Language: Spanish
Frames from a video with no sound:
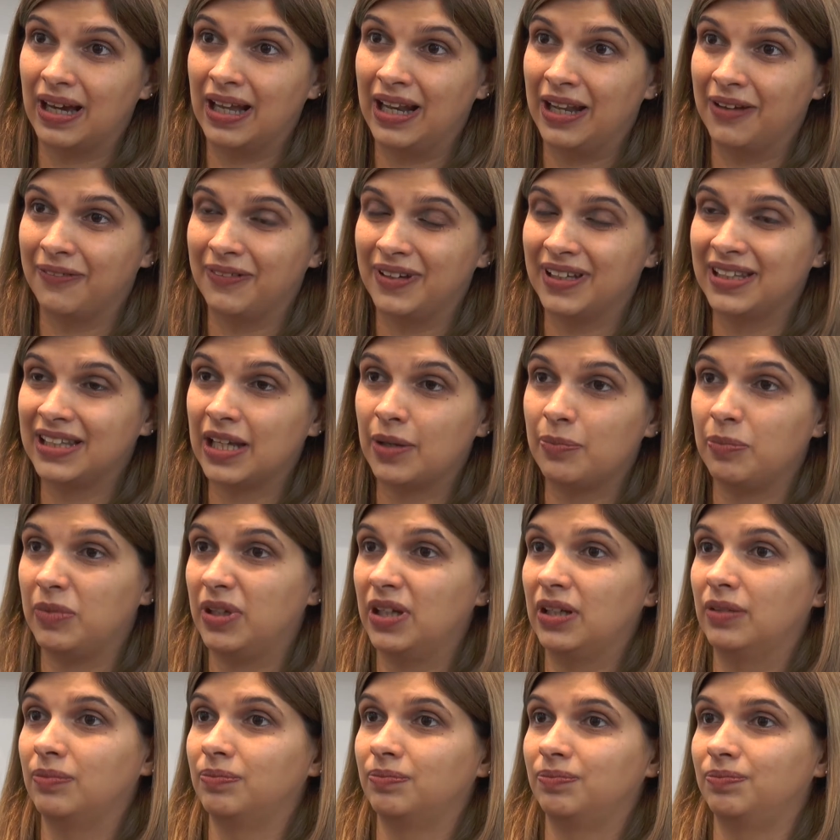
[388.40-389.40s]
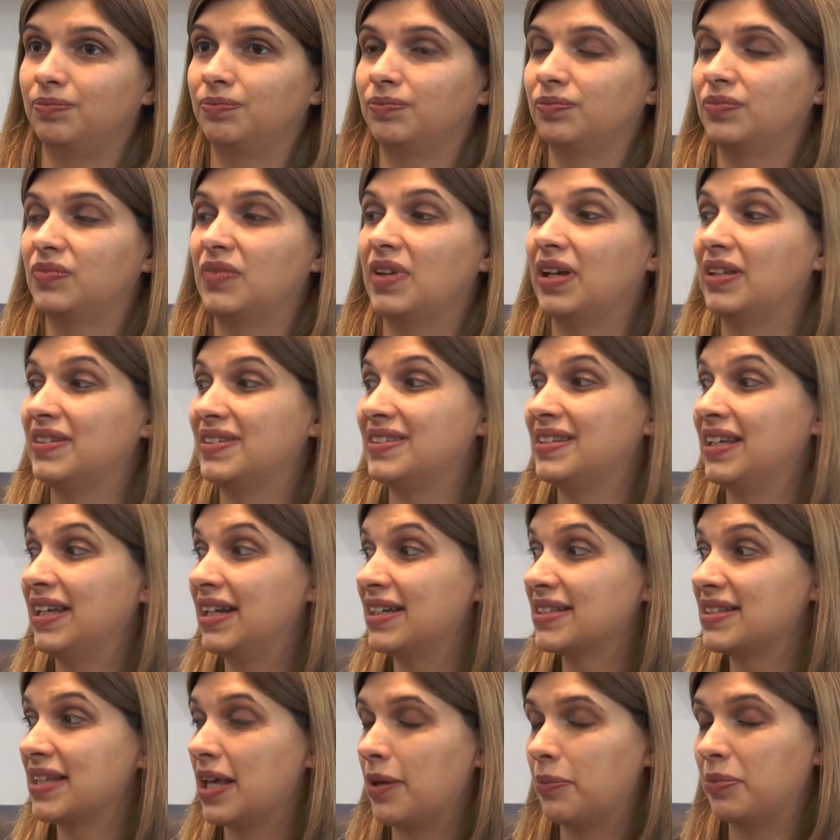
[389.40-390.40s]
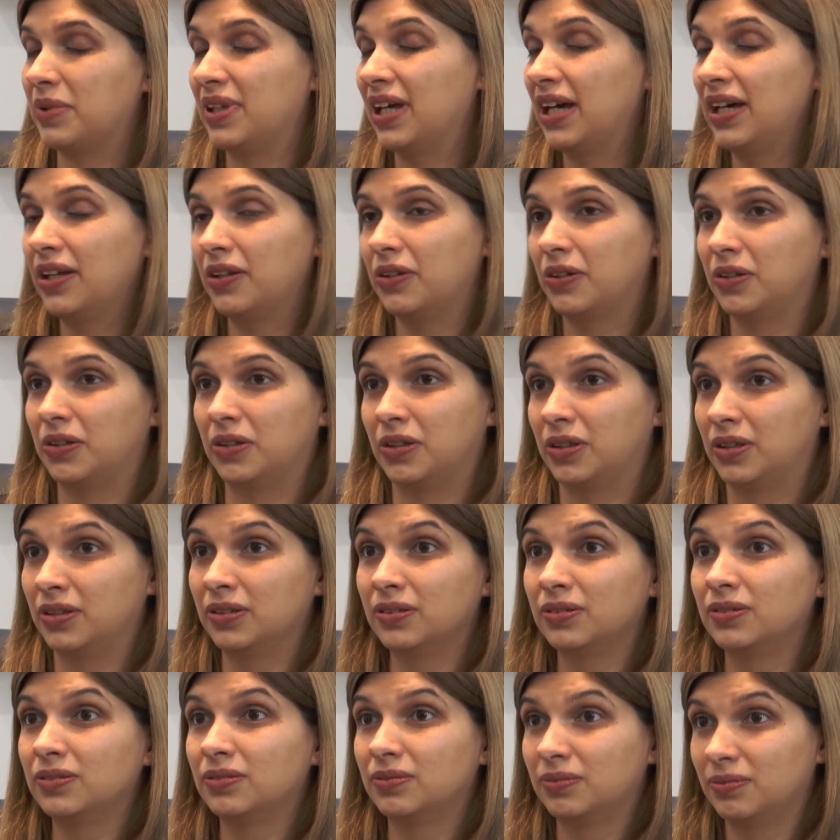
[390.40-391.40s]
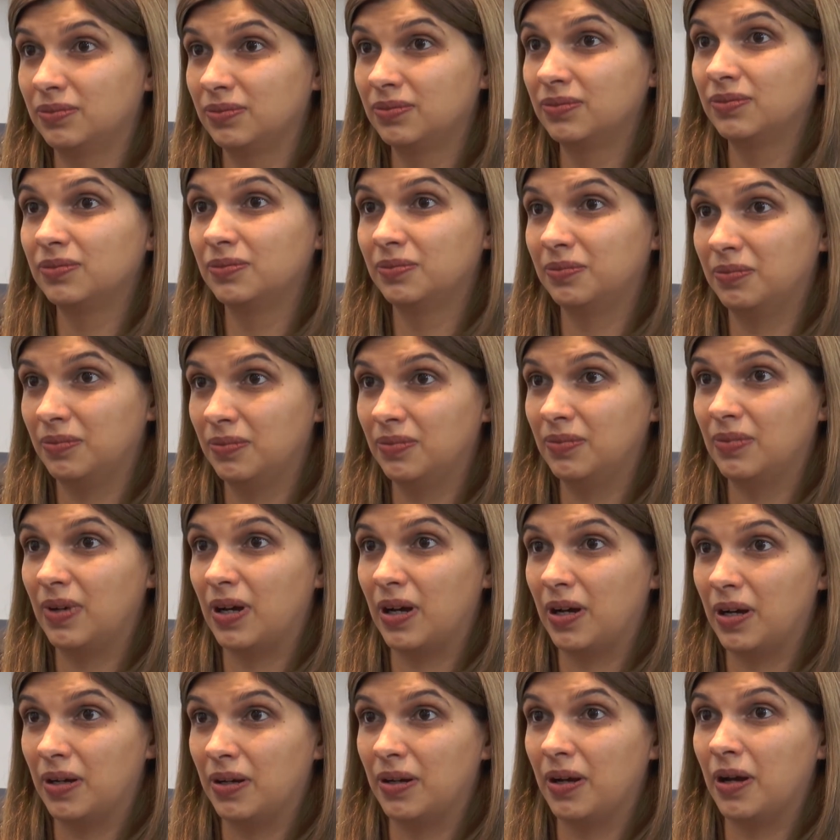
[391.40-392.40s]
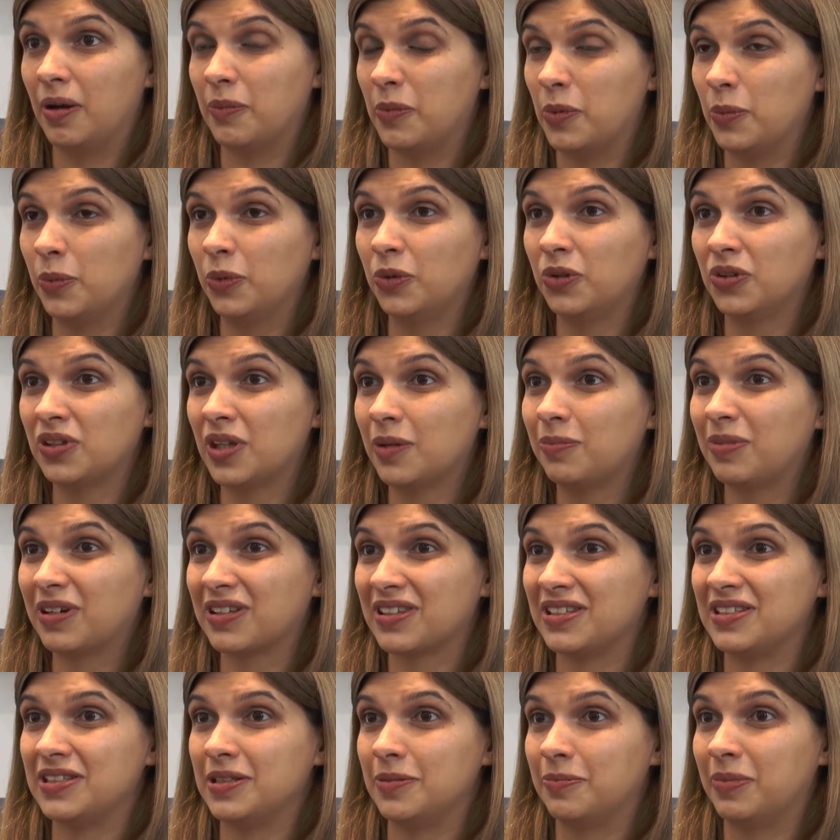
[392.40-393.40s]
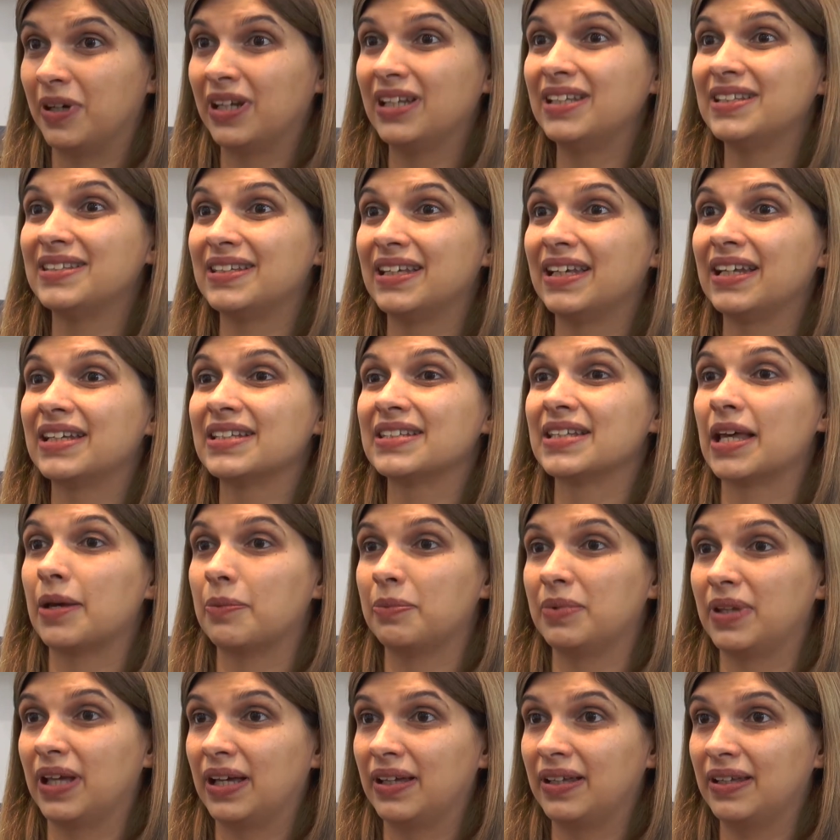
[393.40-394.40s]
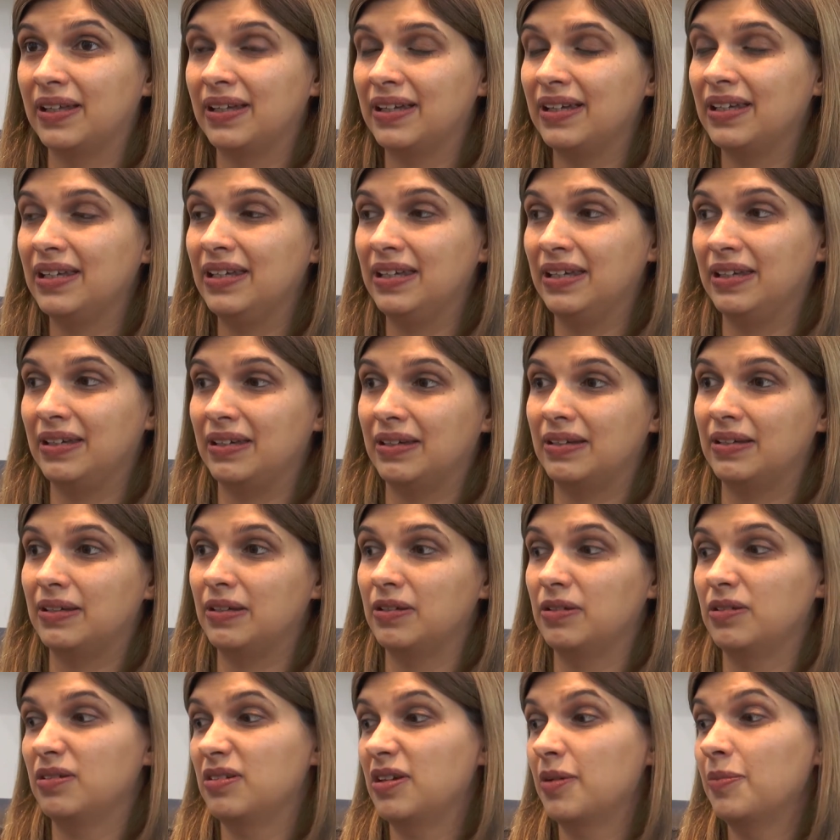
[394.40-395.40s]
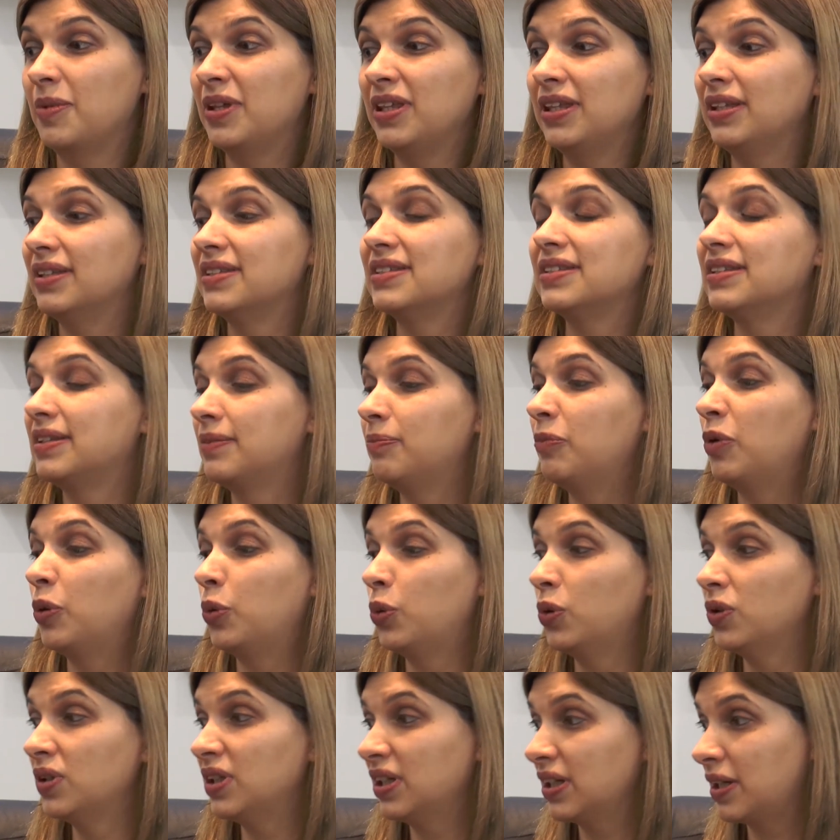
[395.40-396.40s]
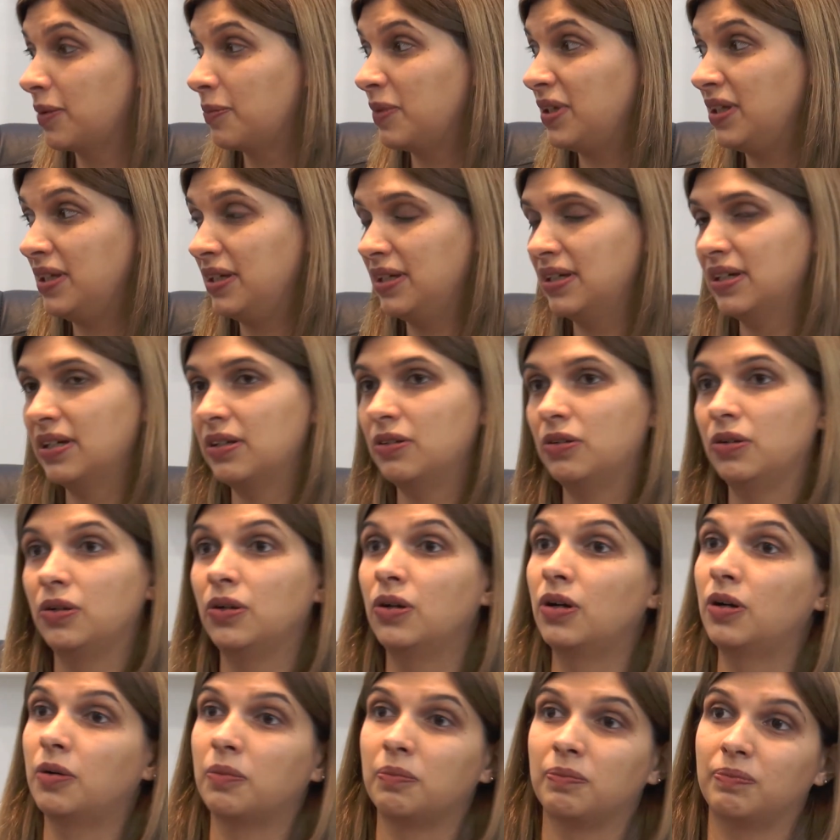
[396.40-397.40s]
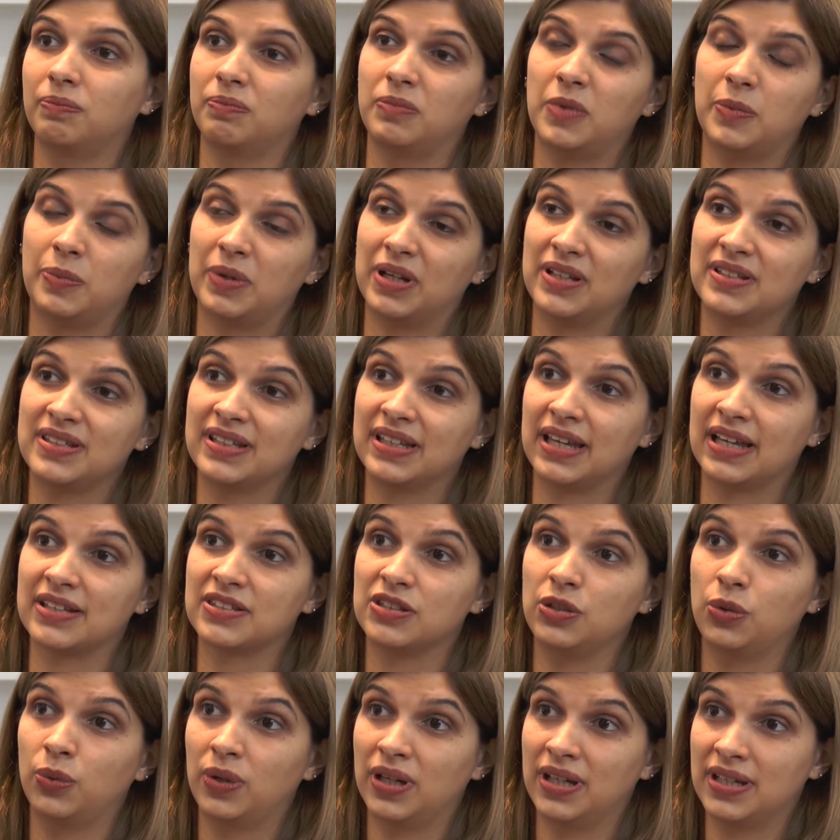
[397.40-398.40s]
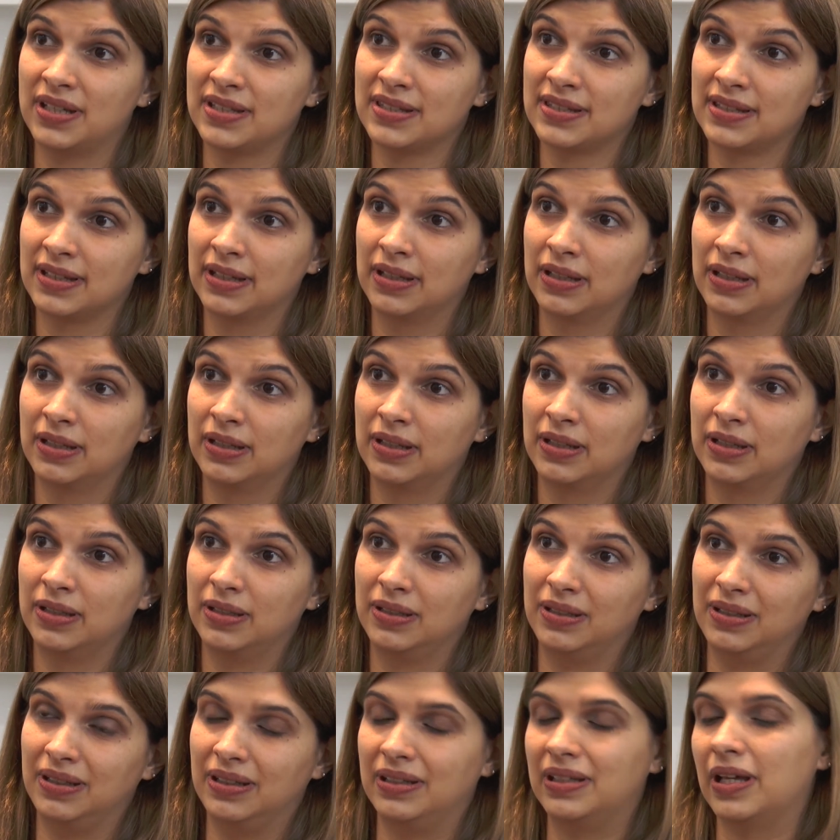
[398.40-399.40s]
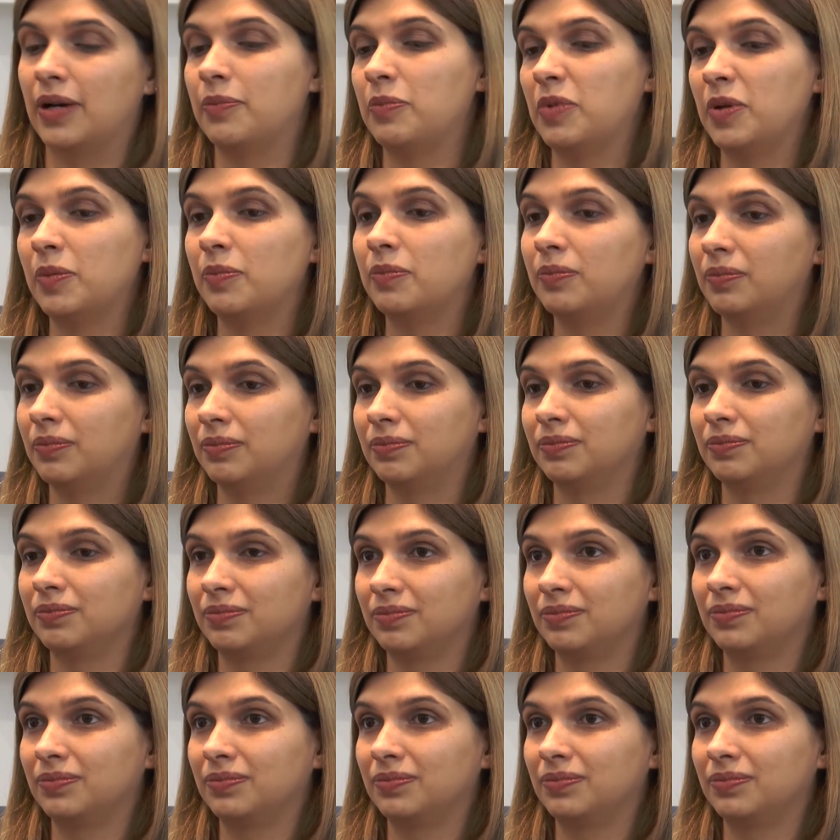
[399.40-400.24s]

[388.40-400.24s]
a la vez también ser aceptado, ¿no? a mí me gusta participar y ser aceptada y que me, gusta que me digan, no, me parece que así no es, y también